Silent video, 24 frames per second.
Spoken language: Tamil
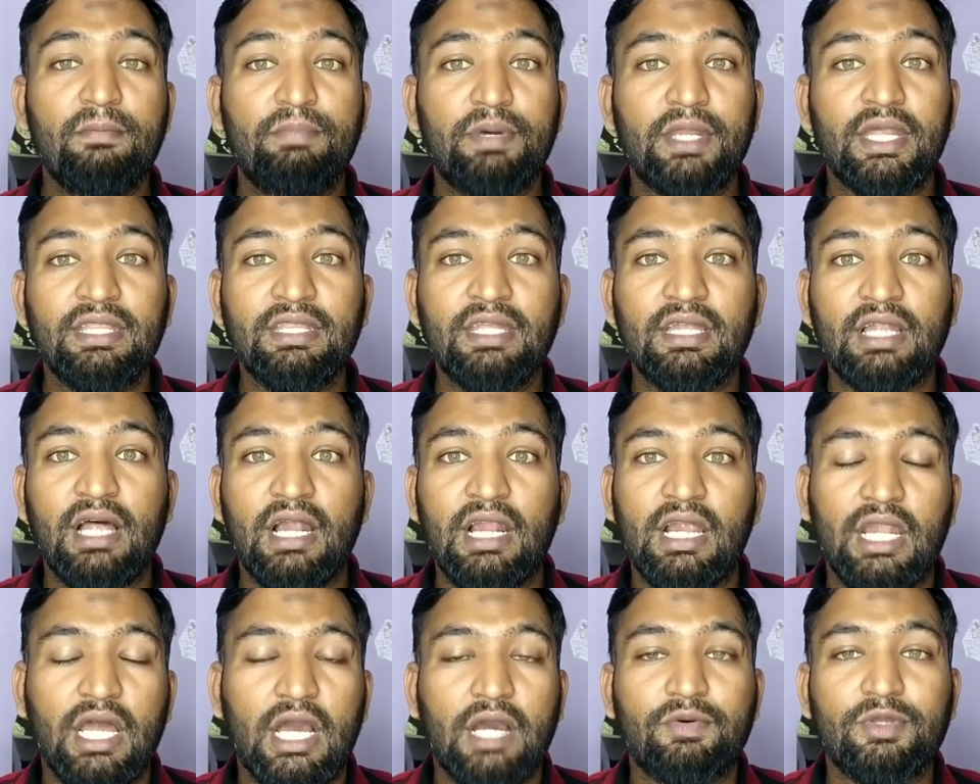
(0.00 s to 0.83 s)
பிறந்த
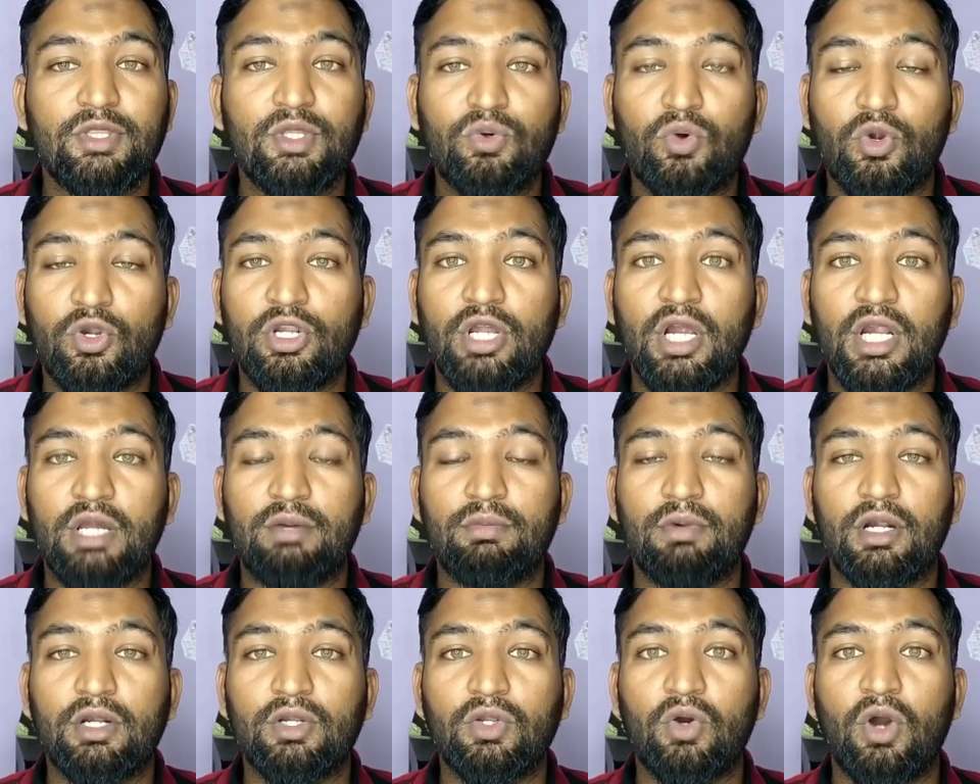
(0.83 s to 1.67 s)
நாளை நாங்கள் வந்து கொண்டாட
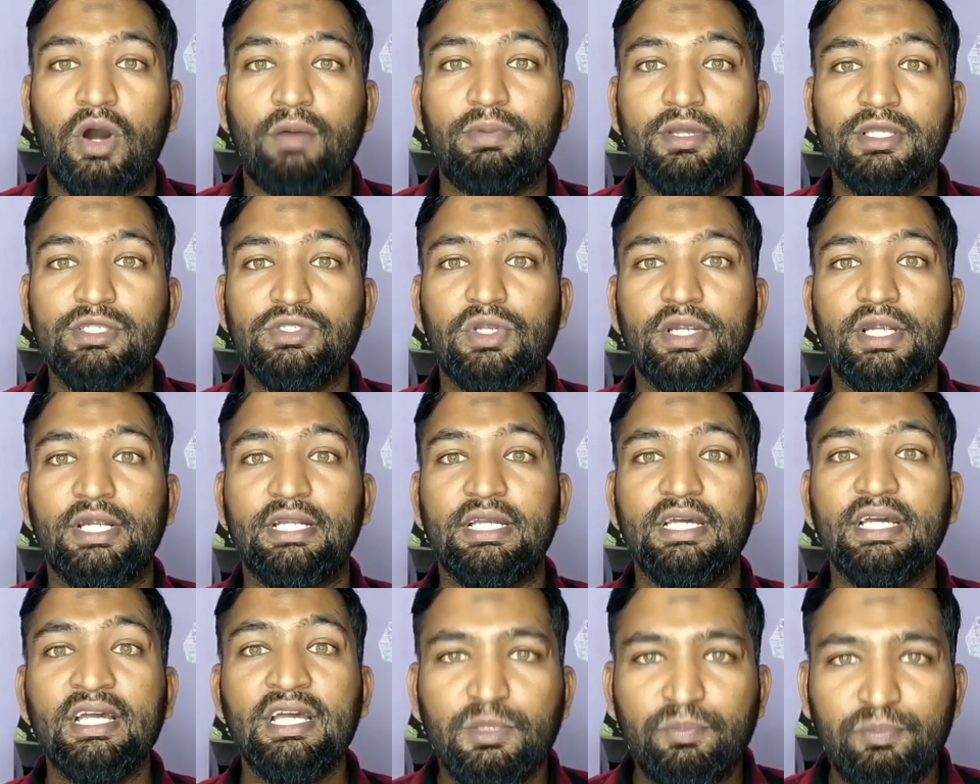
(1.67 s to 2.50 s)
மாட்டோம் அப்படின்னு
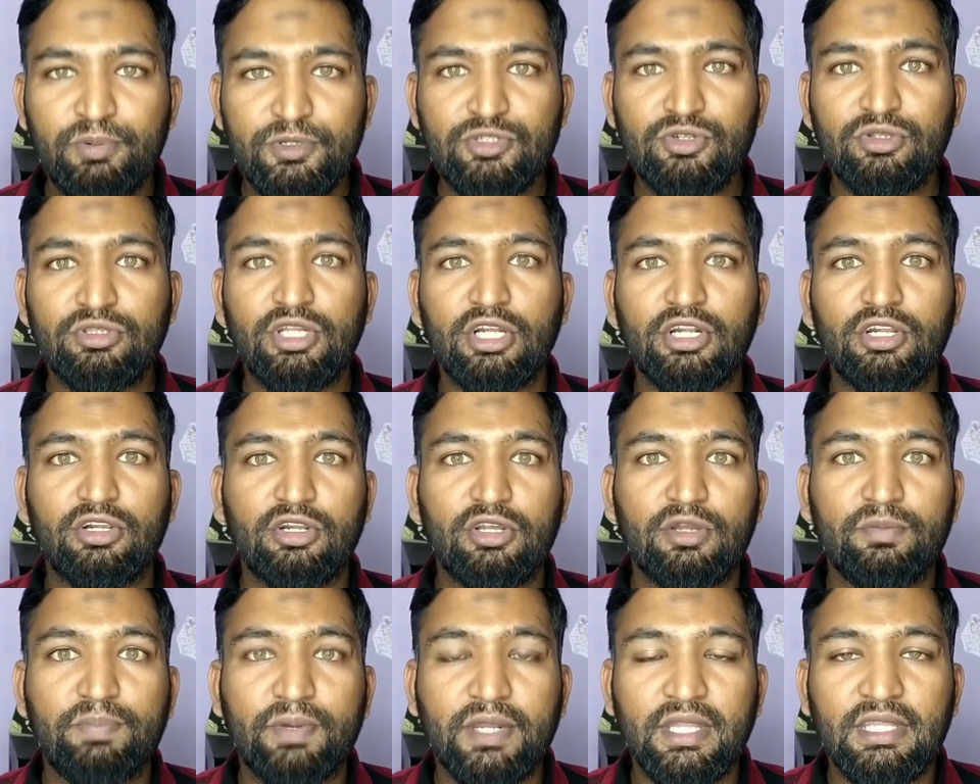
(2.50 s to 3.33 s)
சொல்லிட்டு திப்பு
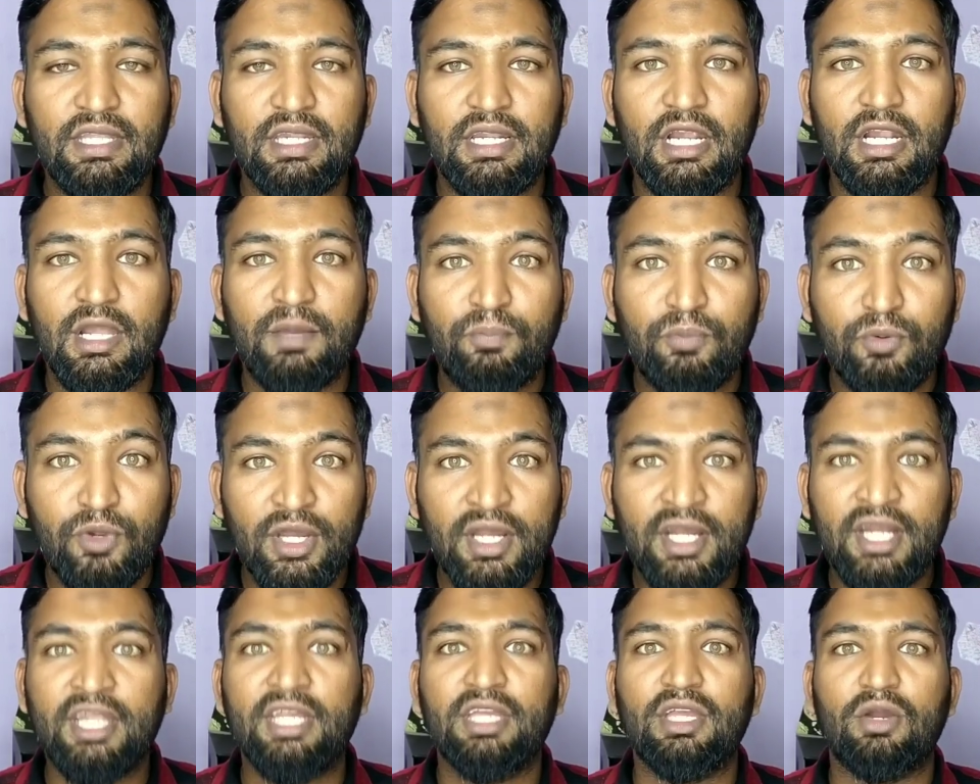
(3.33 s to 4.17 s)
சுல்தானோட பிறந்த நாளை
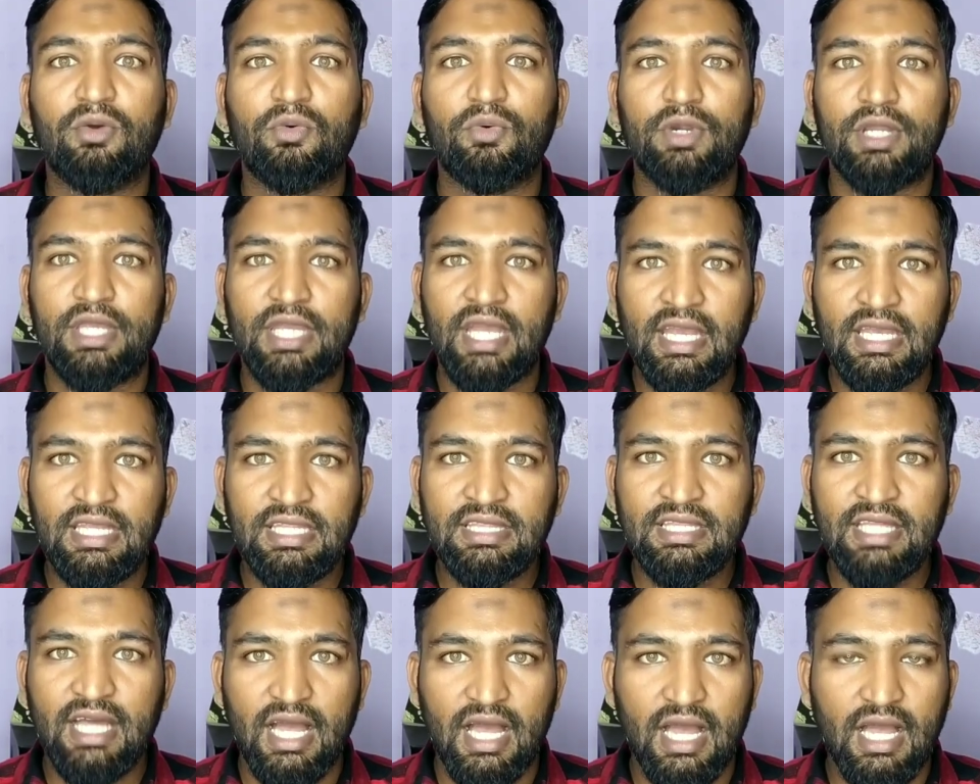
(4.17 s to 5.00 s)
புறக்கணிக்கக்கூடிய
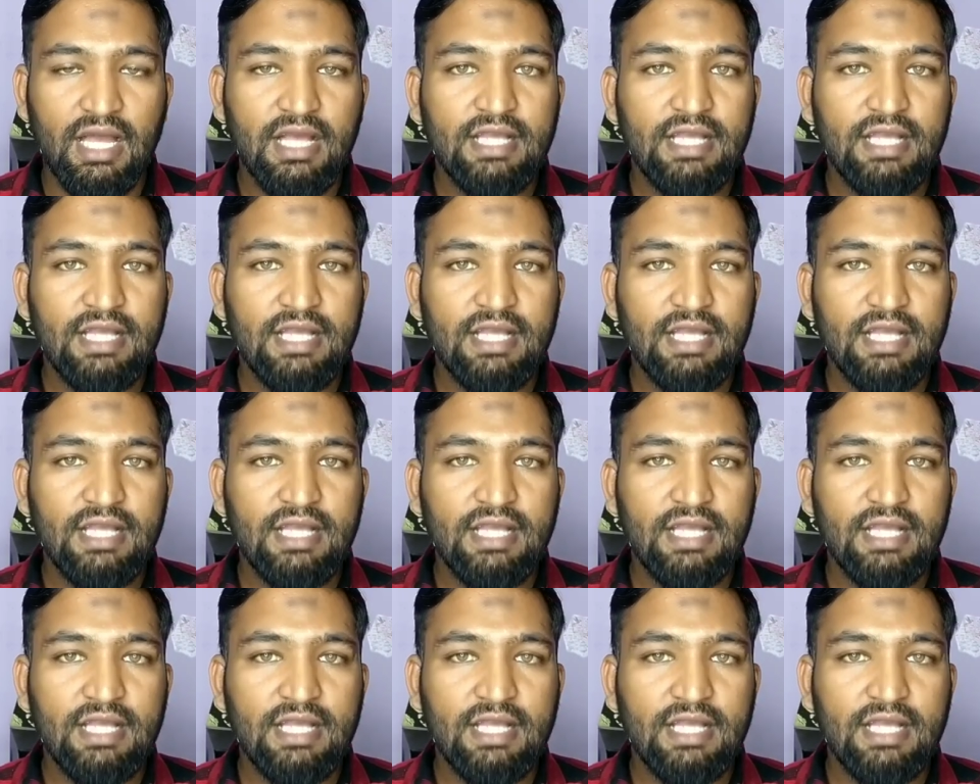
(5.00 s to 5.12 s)
இந்த